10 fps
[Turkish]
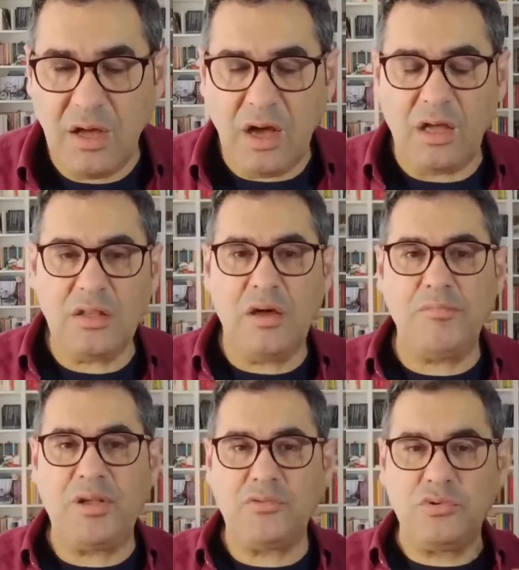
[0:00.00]
Allah'ım
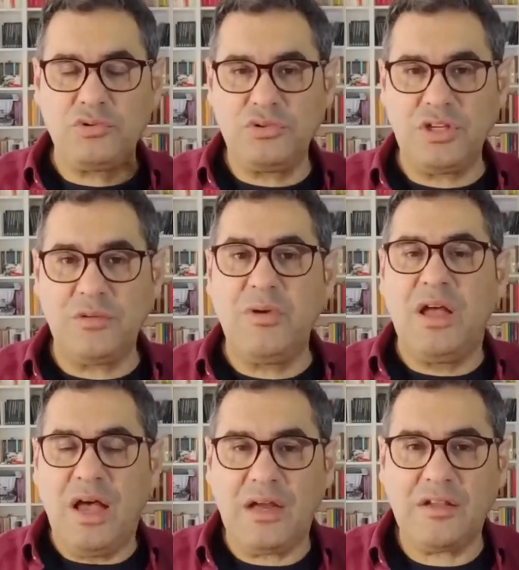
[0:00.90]
ben Uğur Dündar'ım.
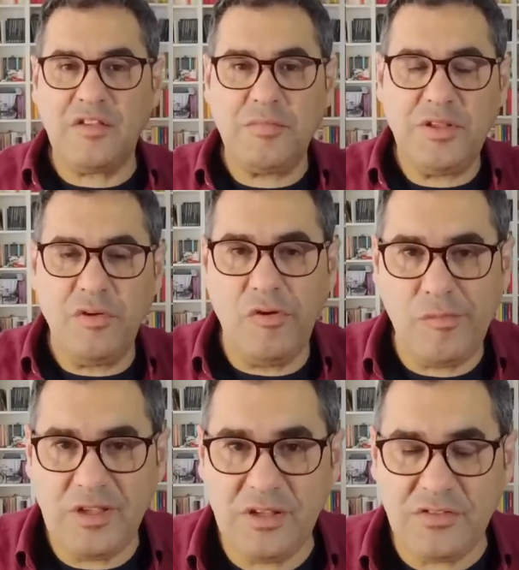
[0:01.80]
Herkes beni
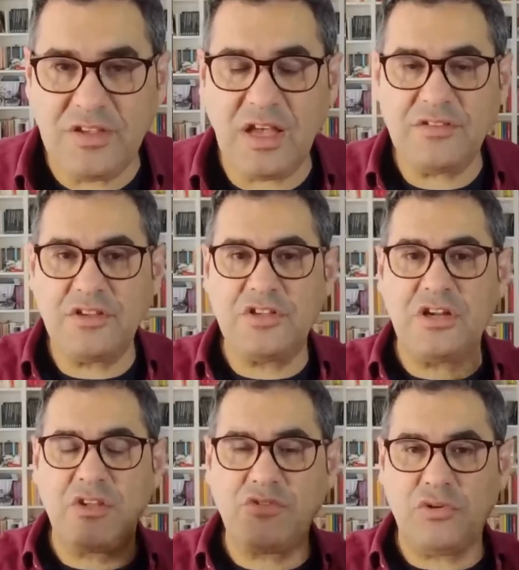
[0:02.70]
övmeli. Siyasetçiler
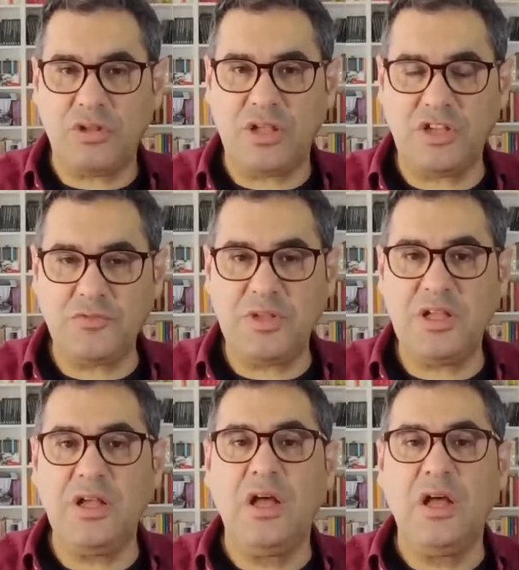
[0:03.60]
hazır ola geçmeli.